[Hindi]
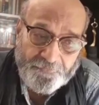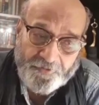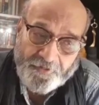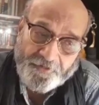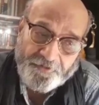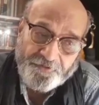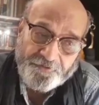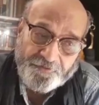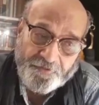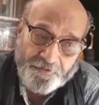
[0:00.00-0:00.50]

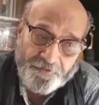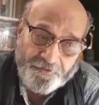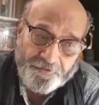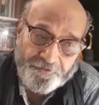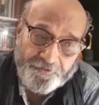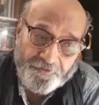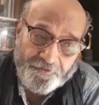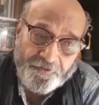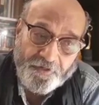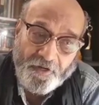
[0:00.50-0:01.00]
कई तरह
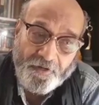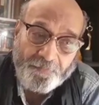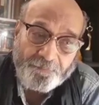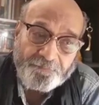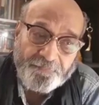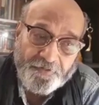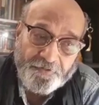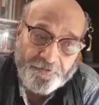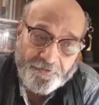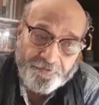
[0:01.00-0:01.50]
के काम
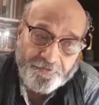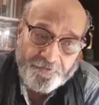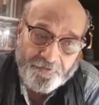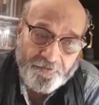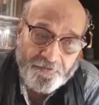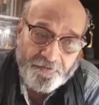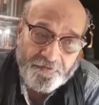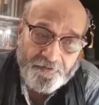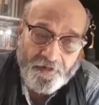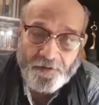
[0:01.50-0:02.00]
करके
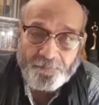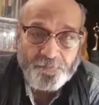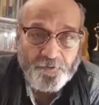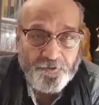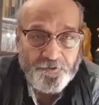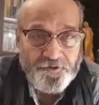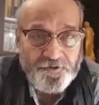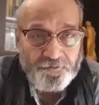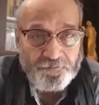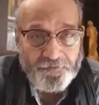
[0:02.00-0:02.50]

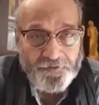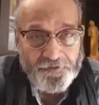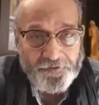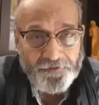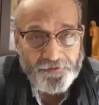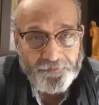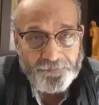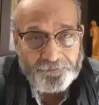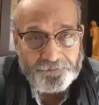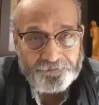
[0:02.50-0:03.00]
खामोश हुए
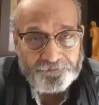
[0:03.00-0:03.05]
हैं